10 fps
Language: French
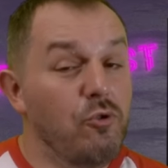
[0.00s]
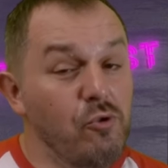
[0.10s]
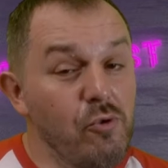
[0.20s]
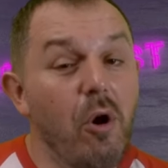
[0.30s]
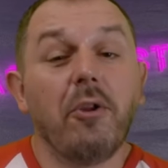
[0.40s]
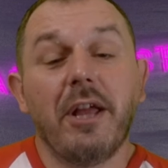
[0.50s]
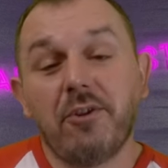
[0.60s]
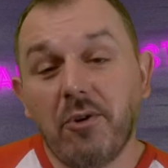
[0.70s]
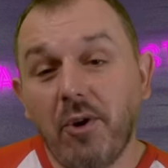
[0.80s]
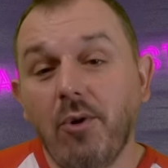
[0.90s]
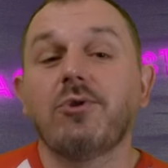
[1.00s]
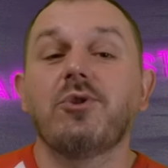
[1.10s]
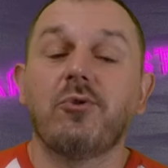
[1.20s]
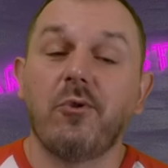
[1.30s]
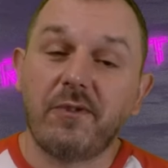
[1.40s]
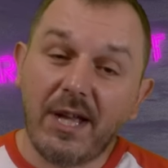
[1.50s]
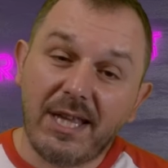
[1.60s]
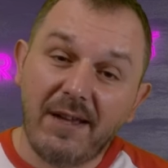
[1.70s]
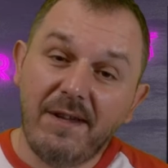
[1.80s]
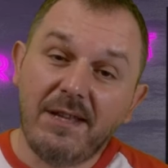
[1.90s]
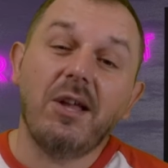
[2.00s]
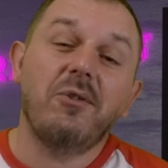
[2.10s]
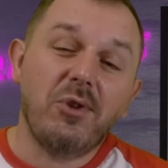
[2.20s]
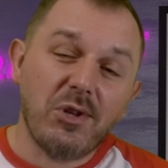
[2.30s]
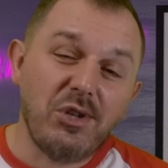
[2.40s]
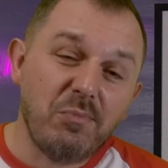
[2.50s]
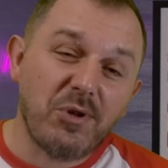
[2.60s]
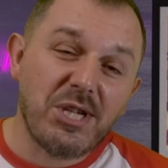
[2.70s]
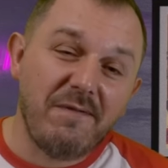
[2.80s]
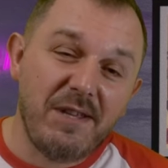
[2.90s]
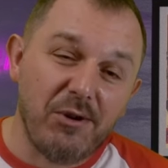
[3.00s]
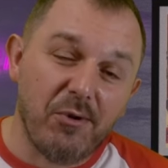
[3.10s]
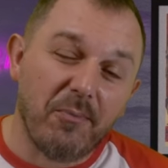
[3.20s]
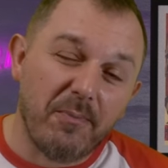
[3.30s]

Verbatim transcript: Nous, en attendant, on se retrouve très très vite dans une prochaine vidéo.